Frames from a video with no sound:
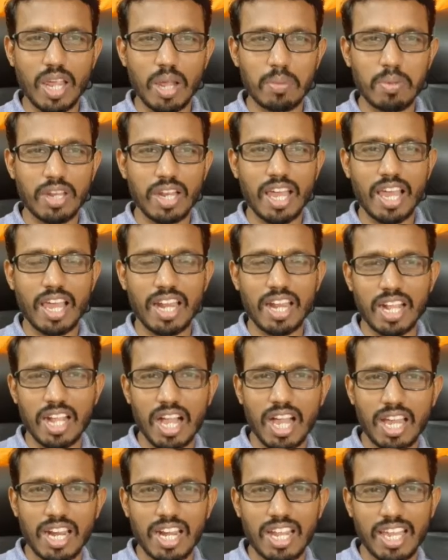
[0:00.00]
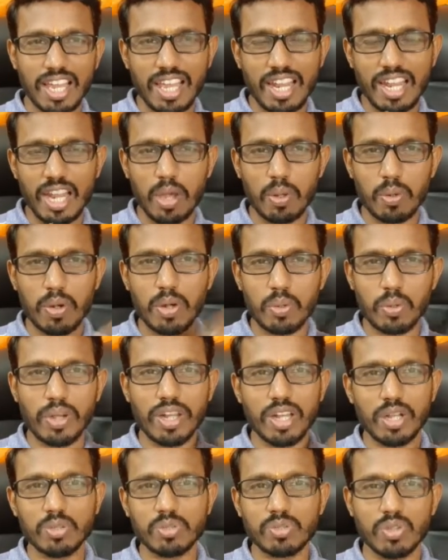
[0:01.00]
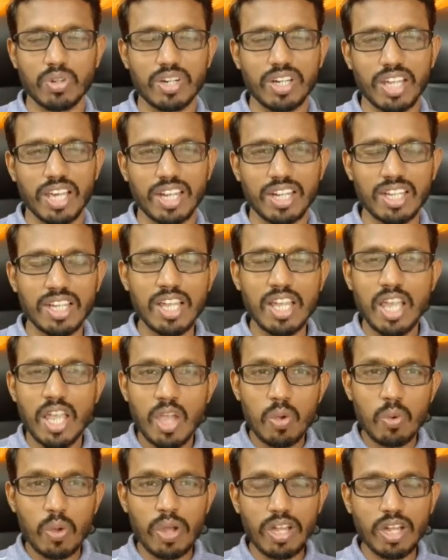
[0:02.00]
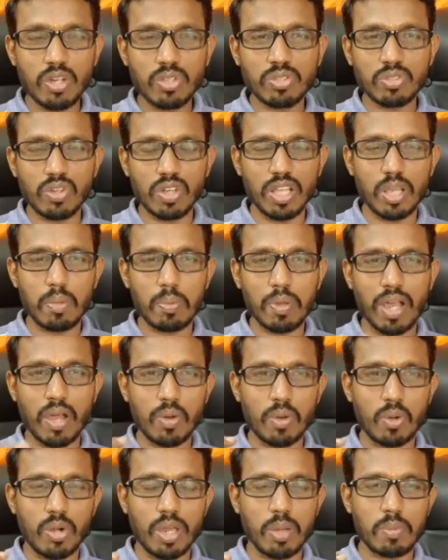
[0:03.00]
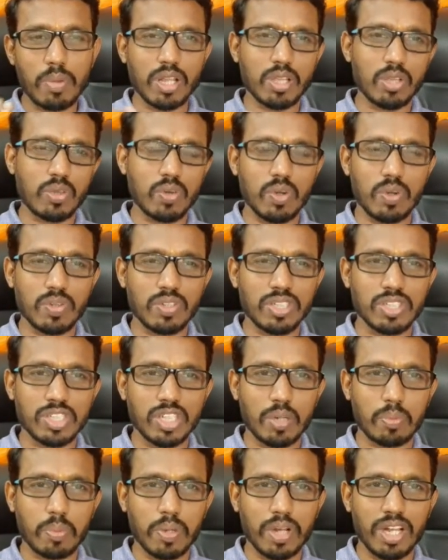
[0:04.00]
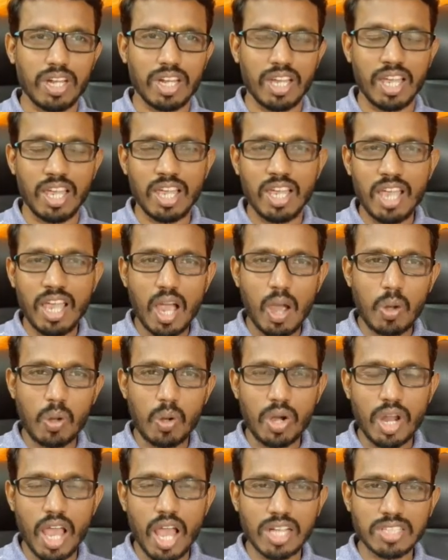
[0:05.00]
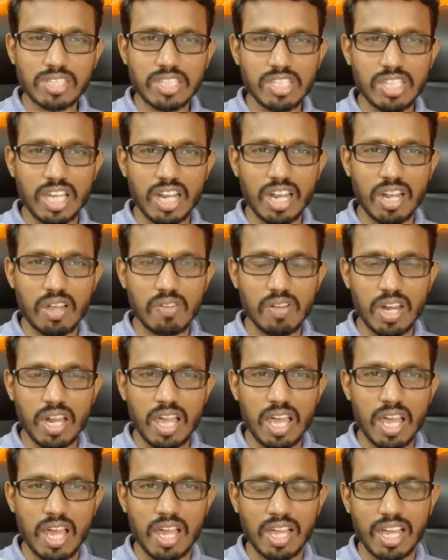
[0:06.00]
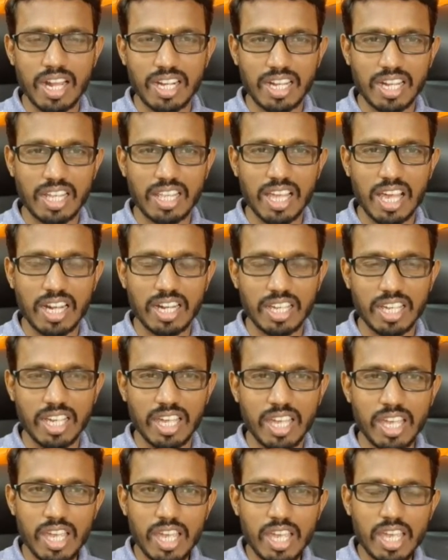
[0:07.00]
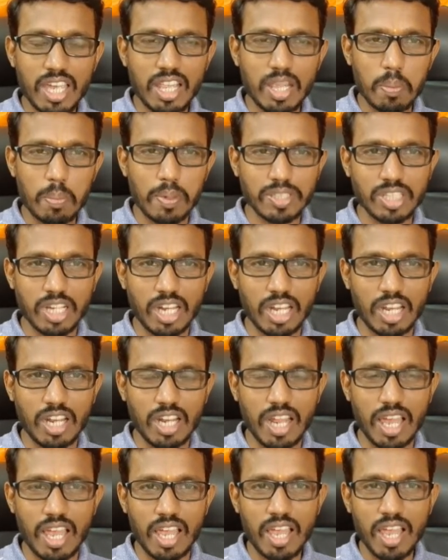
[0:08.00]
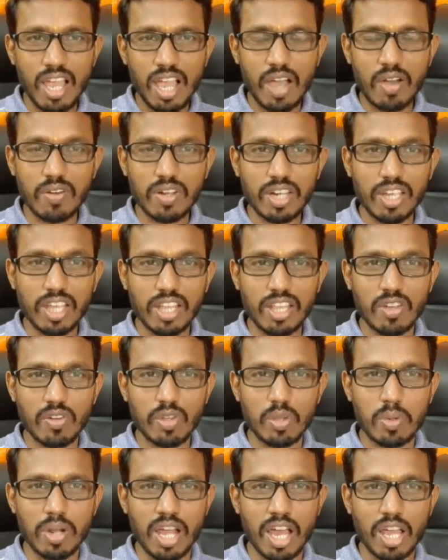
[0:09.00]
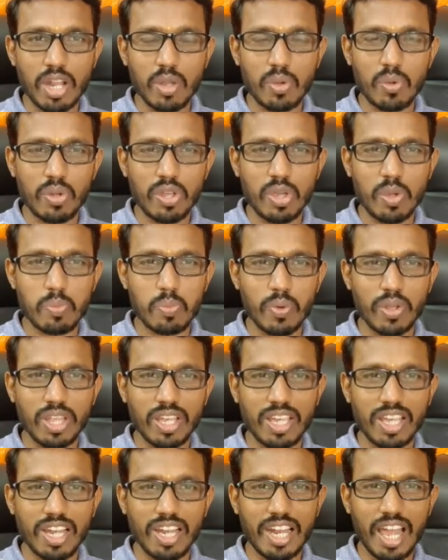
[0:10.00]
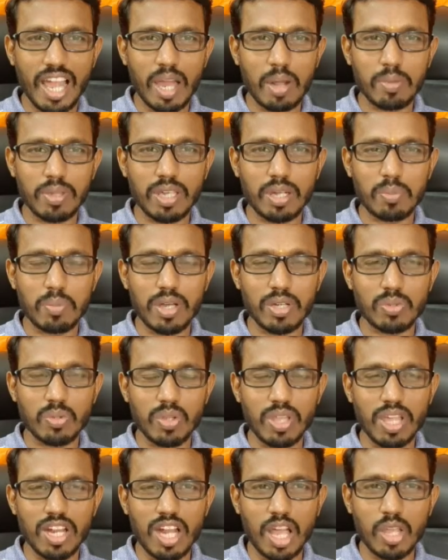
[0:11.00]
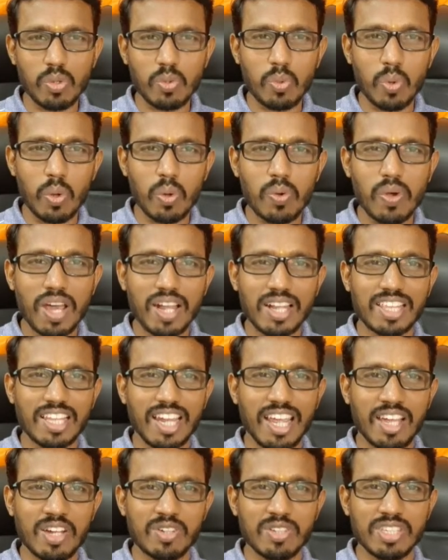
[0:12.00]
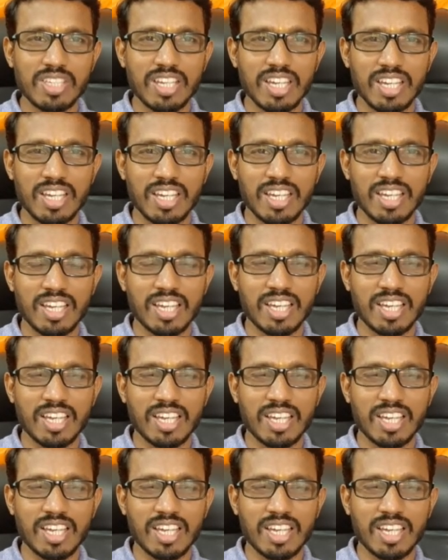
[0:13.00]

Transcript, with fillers: சொல்லி அப்படி நேராக காரில் ஏறி அவர் வாட்டு ஒயிட் ஹவுஸ்க்கு வந்துட்டார் ஒயிட் ஹவுஸ்க்கு வந்தப்பறம் அவருடைய மருத்துவர் வந்து செக் பண்ணிவிட்டு அவருடைய ஆக்சிஜன் லெவல்லாம் கரெக்டாக தான் இருக்குது எந்த பிரச்சனையும் இல்லை அவருக்கு எந்த விதமான அறிகுறியும் இப்போதைக்கு இல்லை அப்படிங்கிற மாதிரி சொல்கிறார் அதுவும் ஒரு வாரத்துலேயே வந்துட்டு